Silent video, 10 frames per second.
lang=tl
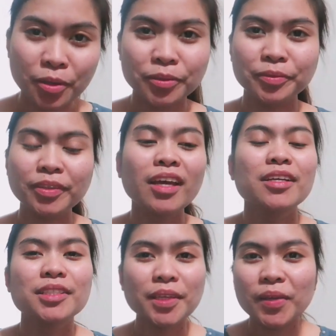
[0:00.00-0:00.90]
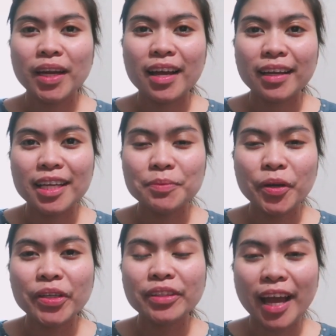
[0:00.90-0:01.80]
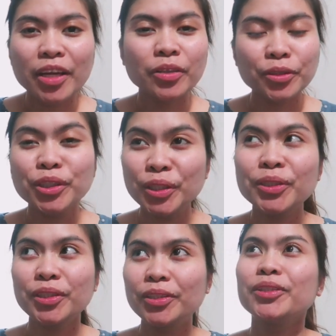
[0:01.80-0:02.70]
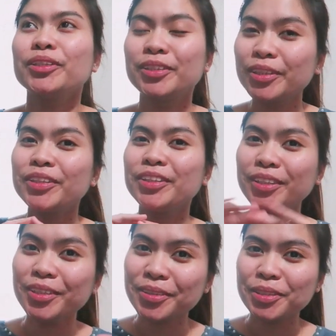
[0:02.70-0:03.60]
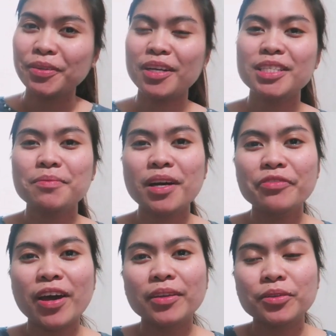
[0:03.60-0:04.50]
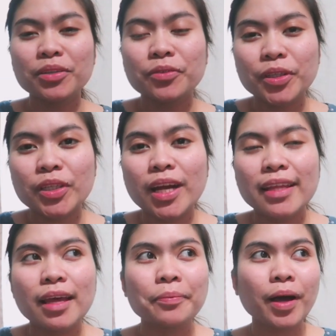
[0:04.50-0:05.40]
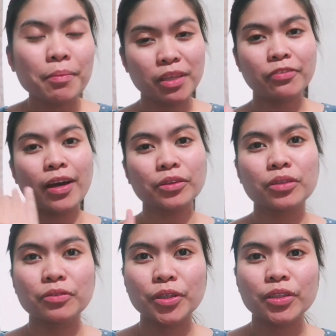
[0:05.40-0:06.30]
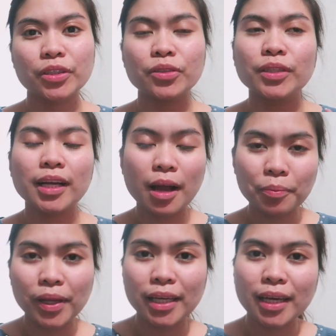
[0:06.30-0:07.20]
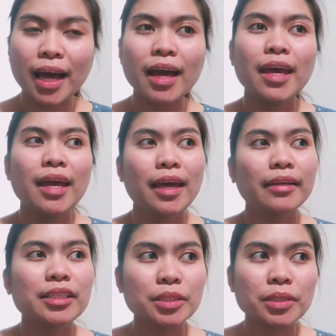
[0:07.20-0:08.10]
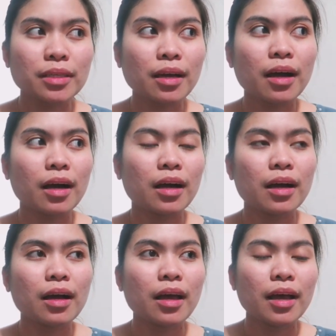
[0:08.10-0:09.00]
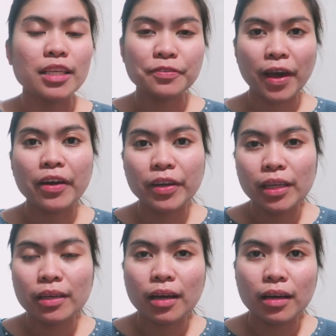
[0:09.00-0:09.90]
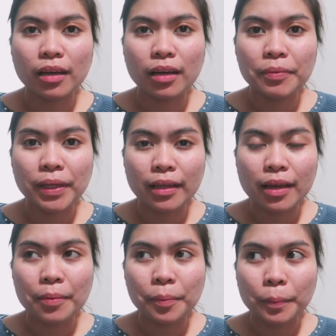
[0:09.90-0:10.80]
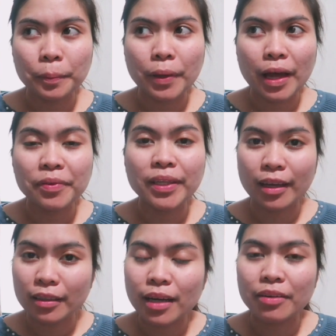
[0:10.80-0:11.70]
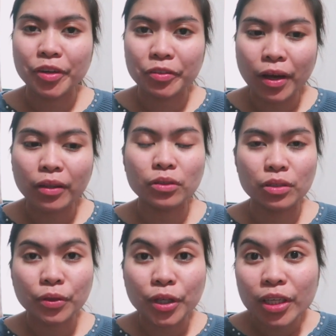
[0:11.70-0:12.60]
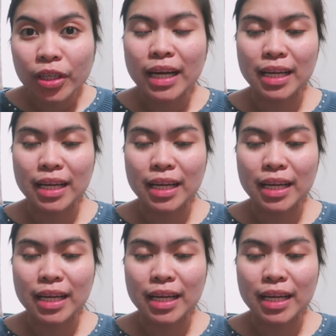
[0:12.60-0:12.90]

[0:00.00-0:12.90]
So, so yun nga guys, meron tayong good, good, good, good news para sa mga factory worker and upcoming factory worker kung nag-apply ka and as, uh, aspiring uh, applic applicant ka for factory worker.